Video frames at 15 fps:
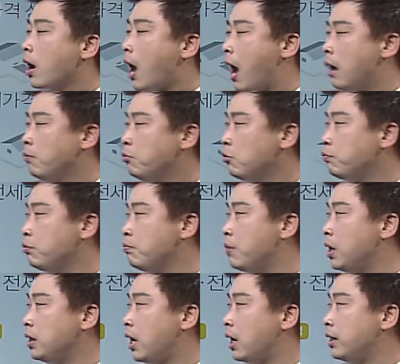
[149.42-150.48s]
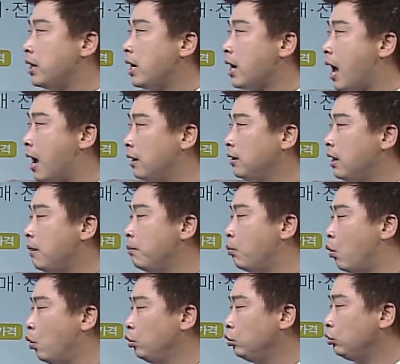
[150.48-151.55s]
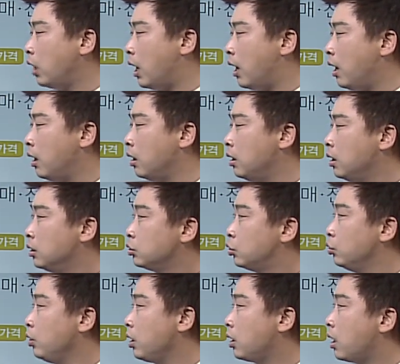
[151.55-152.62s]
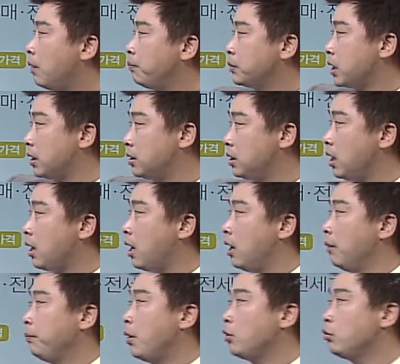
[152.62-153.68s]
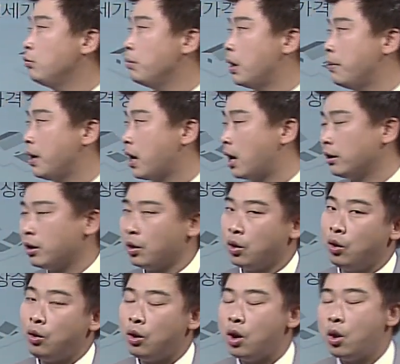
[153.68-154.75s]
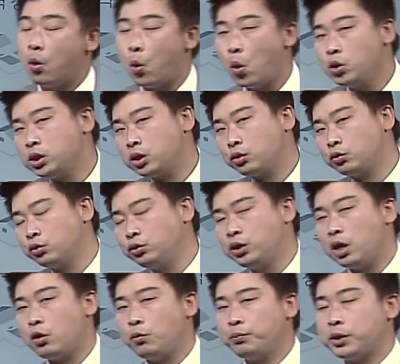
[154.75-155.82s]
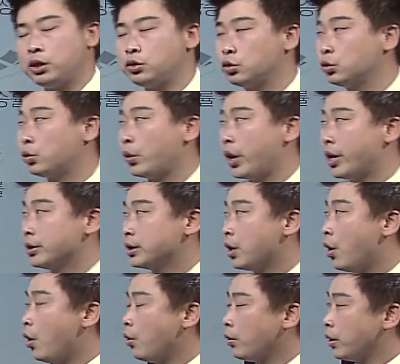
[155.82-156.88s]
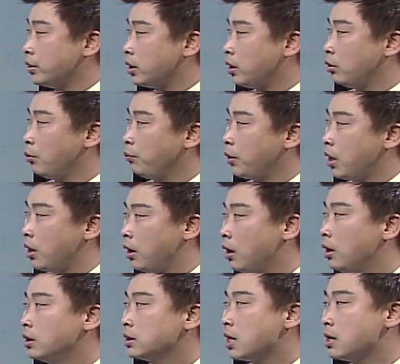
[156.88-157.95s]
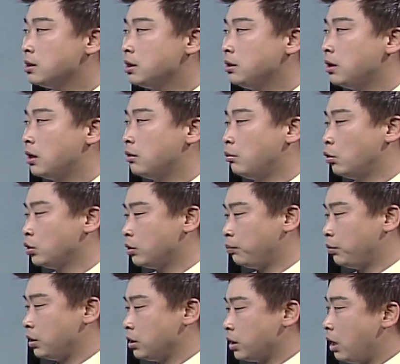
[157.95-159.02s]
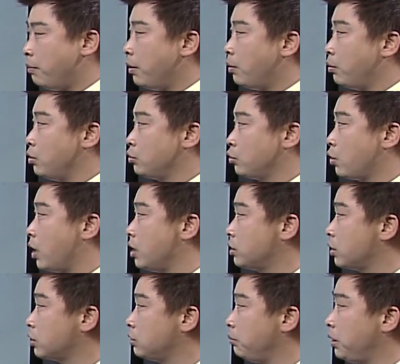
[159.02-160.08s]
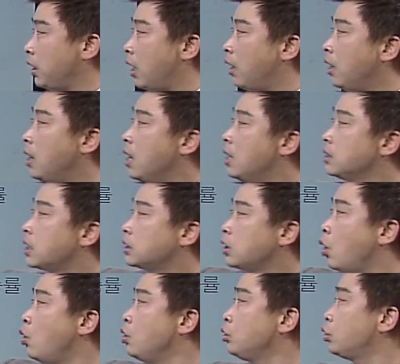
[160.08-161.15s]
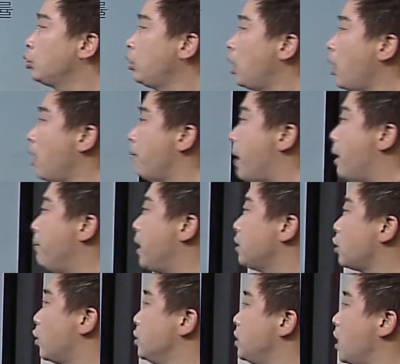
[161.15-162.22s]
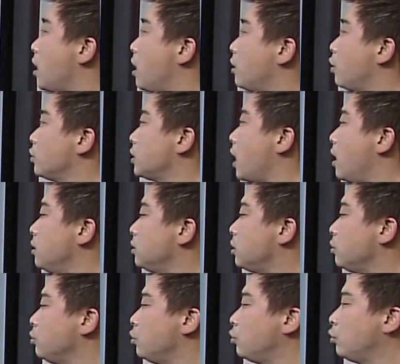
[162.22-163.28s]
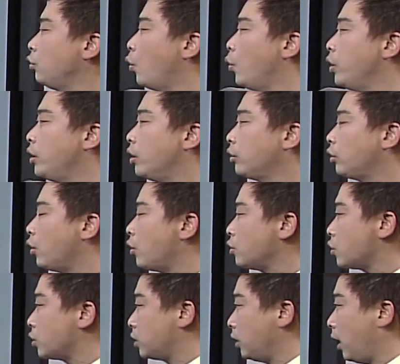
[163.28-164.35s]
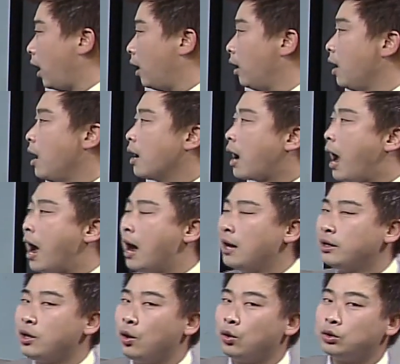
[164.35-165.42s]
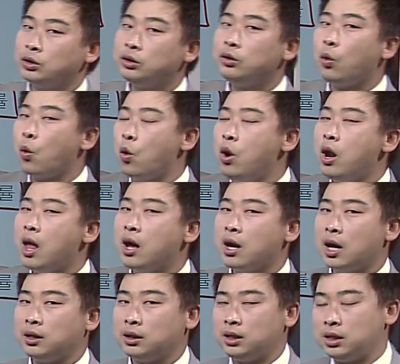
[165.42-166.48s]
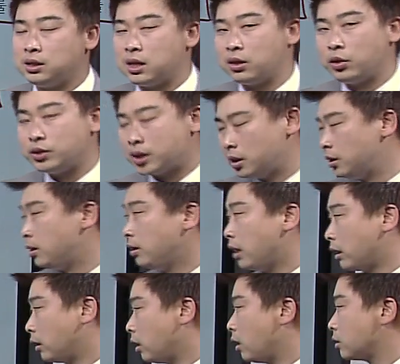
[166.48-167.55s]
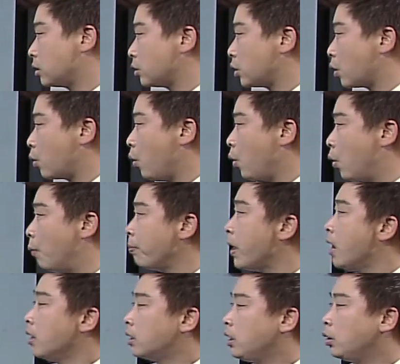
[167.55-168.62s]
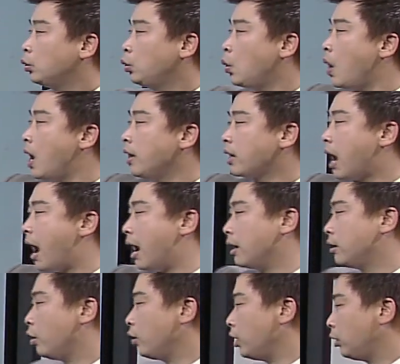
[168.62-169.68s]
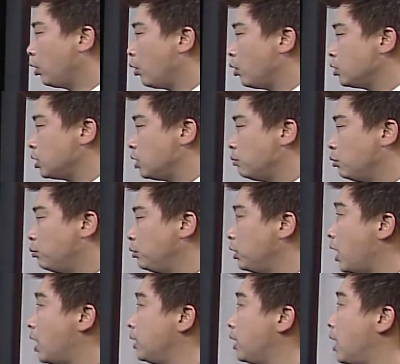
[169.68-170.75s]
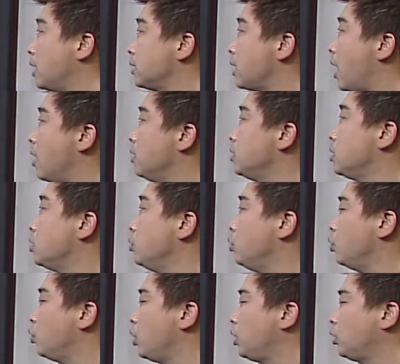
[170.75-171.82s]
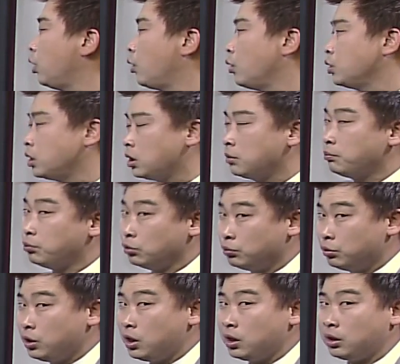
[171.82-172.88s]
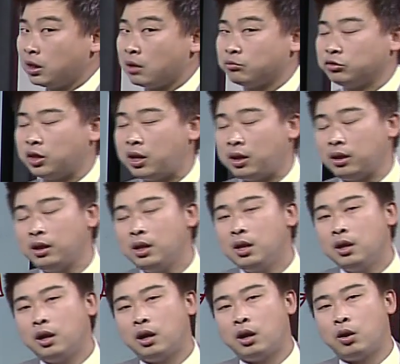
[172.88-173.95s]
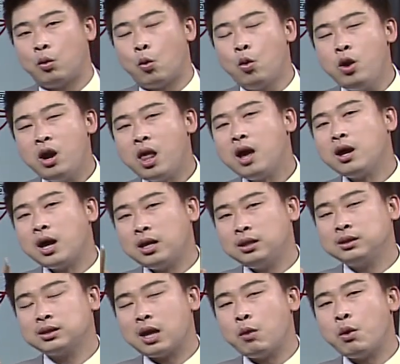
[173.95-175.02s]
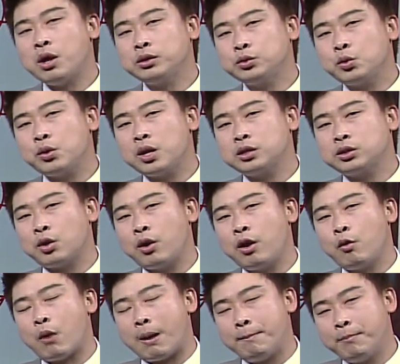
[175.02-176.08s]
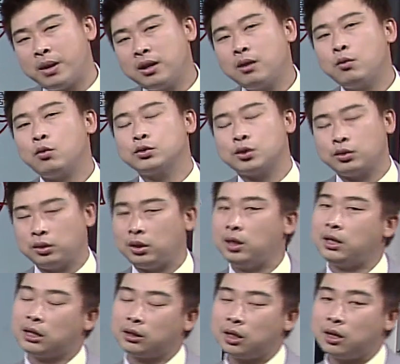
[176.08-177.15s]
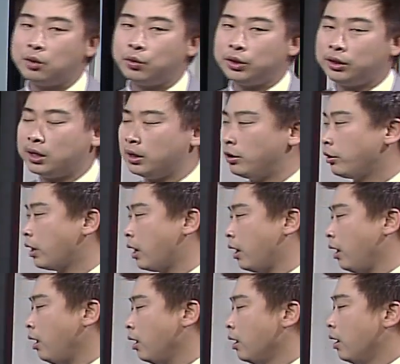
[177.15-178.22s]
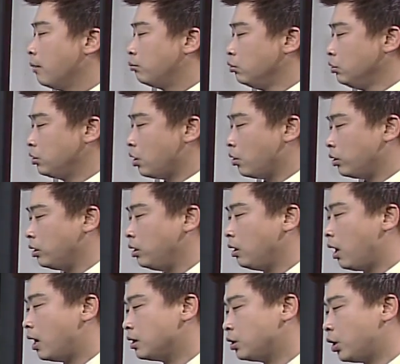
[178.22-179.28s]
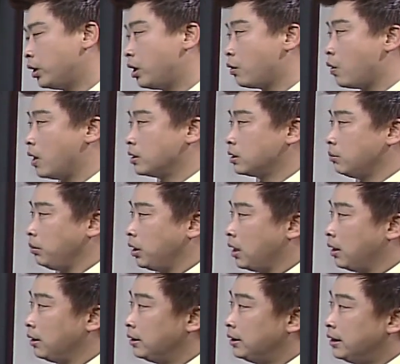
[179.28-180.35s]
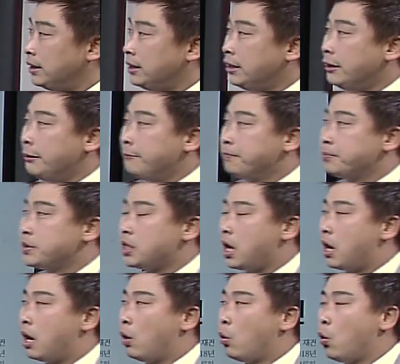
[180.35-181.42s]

강북뿐만이 아니라 강남 모두 다 중위값 자체가 평균 매매 가격 59제곱 기준으로 해서 굉장히 높게 상승되는 모습들 살펴볼 수가 있었습니다. 자, 서울 주택의 매매 전세 가격 상승률은 오히려 떨어졌으나 가격은 올라가는 이상 현상들이 나타났었고 그리고 또한 가격이 떨어지는 부분이 아니라 상승률이 떨어지는 부분이기 때문에 어, 올라가는 상황 속에서의 완만한 곡성들이 나타나고 있다 이렇게 분석을 하셔야 될 것 같습니다. 자,